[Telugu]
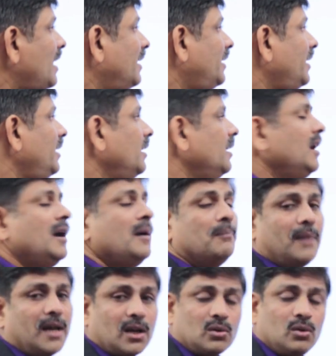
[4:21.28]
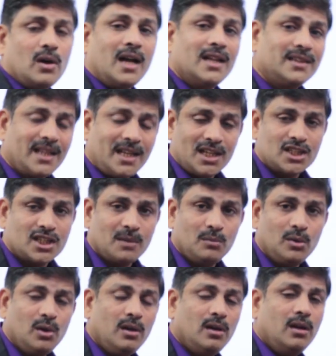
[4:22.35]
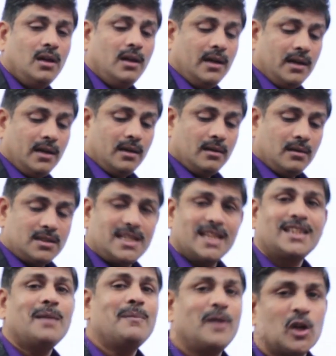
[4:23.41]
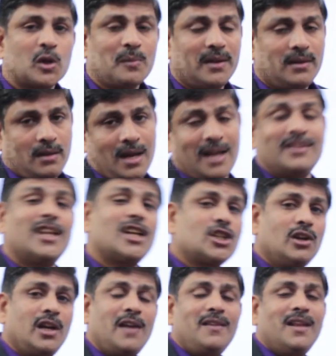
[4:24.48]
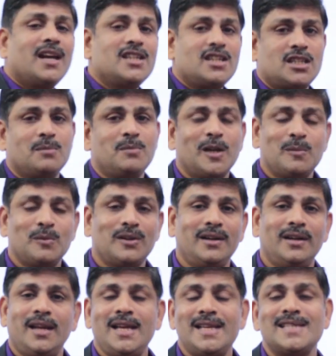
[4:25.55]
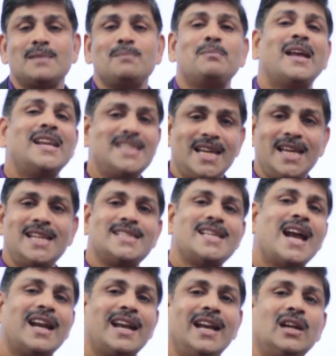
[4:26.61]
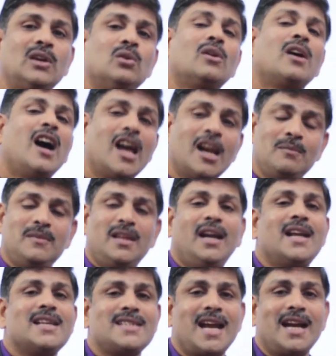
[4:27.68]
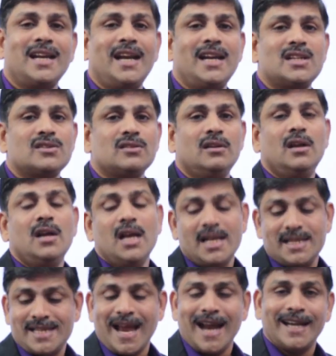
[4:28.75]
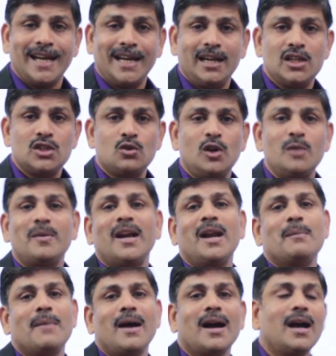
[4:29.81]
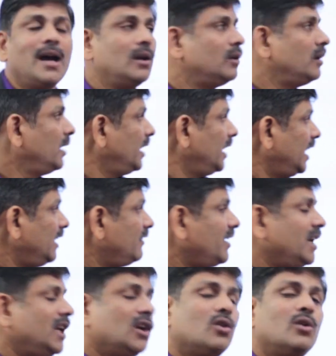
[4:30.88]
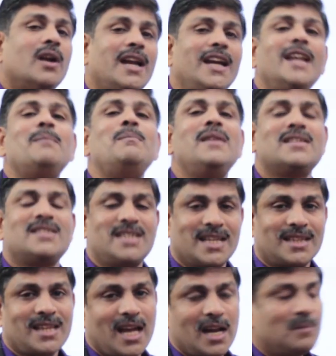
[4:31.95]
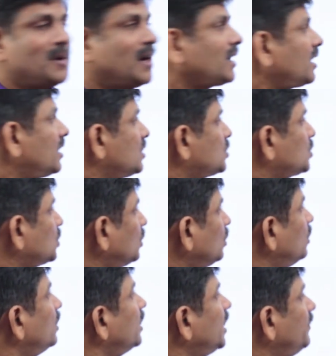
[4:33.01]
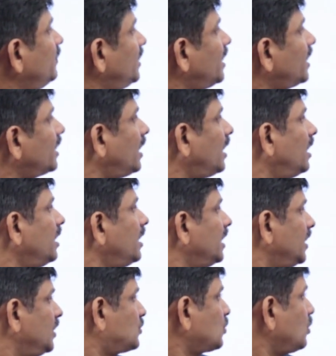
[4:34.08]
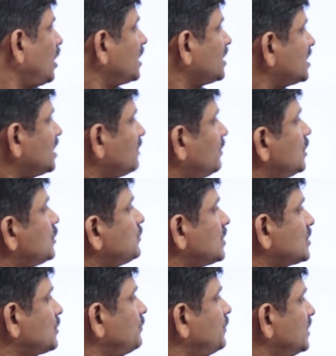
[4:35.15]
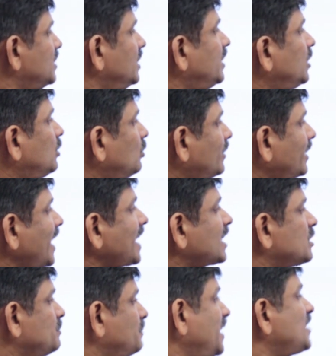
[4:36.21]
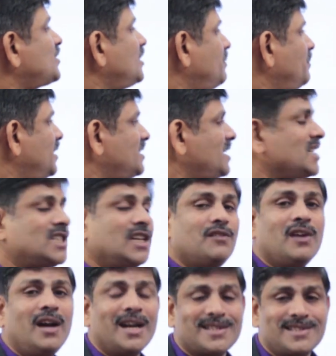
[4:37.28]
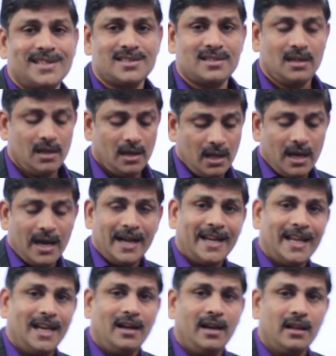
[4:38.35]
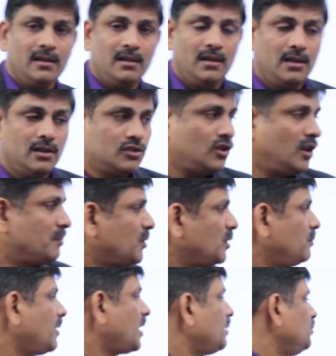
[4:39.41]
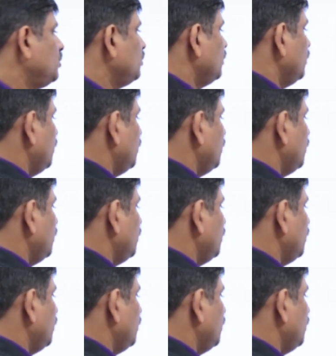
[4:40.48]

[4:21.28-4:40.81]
అంటే మనకు అంతరిక్షంలో చెత్త పేరుకుపోయింది అంతరిక్షంలో ఏ విధంగా చెత్త పెరిగిపోతుందంటే పనిచేయని శాటిలైట్లు కాలం తీరిన శాటిలైట్స్ శాటిలైట్ నుంచి ఊడిపడిన భాగాలు ఇవన్నీ కూడా డెబ్రిస్ చెత్త అనమాట సో ఈ విధంగా ఇస్రో లాంచ్ ద వరల్డ్స్ ఫస్ట్ ఫెసిలిటీ టు ట్రాక్ స్పేస్ డెబ్రిస్ అండ్ సేఫ్ గార్డ్ అసెట్స్ అంటే ఏం లేదు సో ఇప్పుడు మనము